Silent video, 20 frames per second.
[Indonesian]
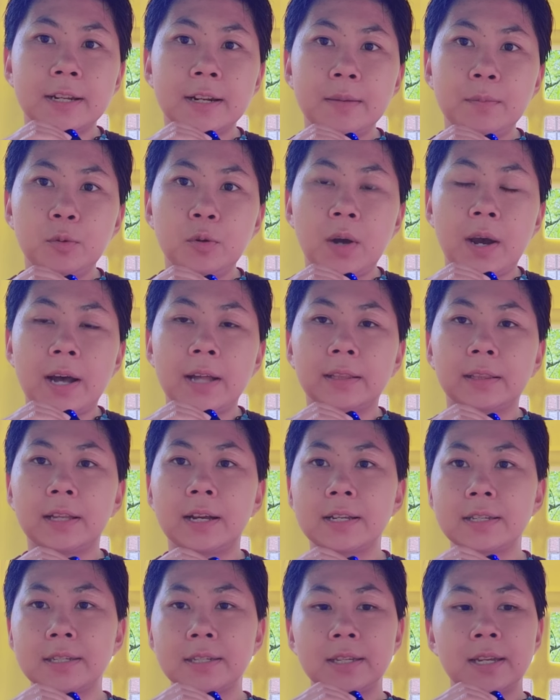ribu
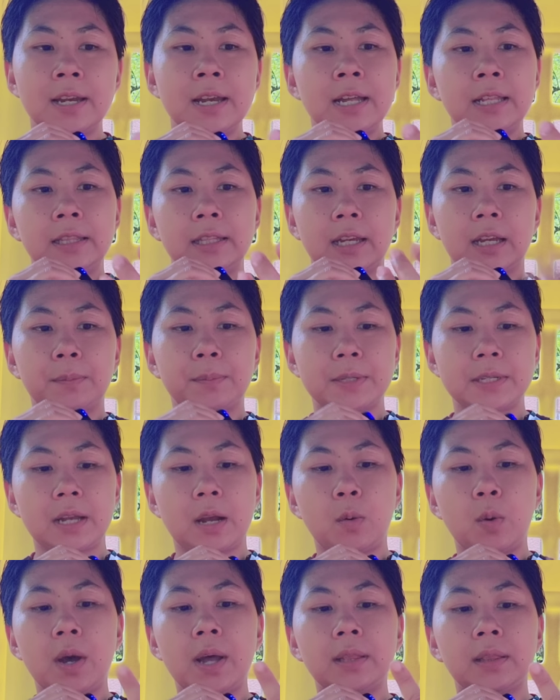atas tiket
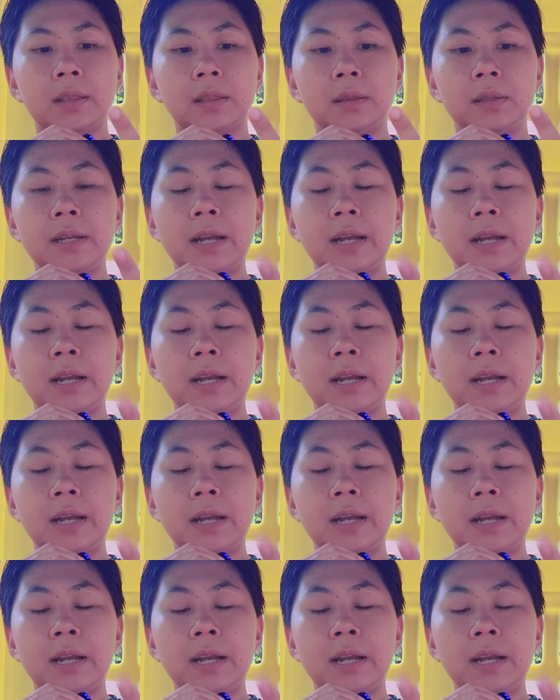pesawat,